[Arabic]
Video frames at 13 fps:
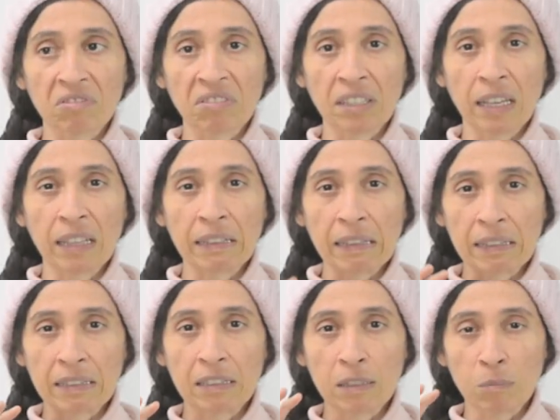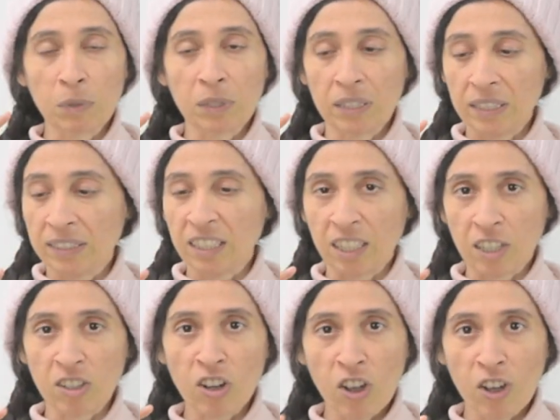فيها الكثير من
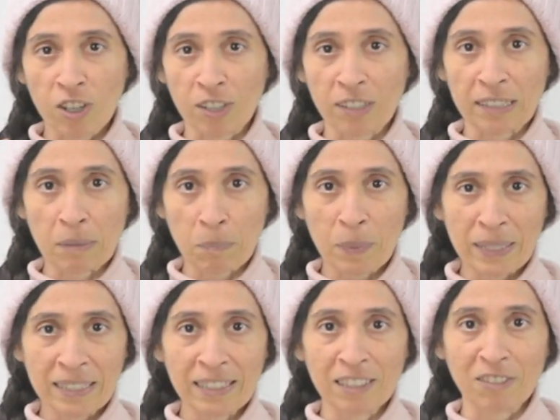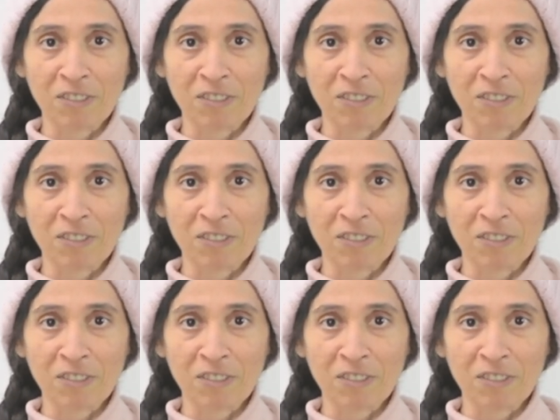التكرار repetitive